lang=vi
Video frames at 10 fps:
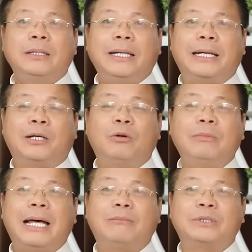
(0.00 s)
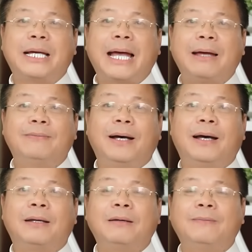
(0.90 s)
tiền không làm ra,
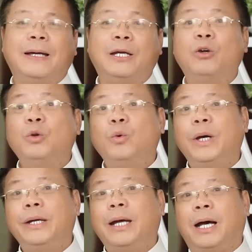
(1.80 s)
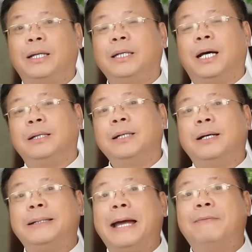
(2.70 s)
vợ nó về nó nuôi, ở thì ở
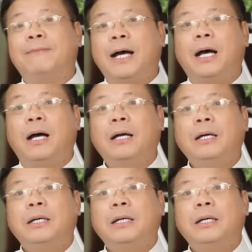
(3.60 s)
nhờ nhà vợ.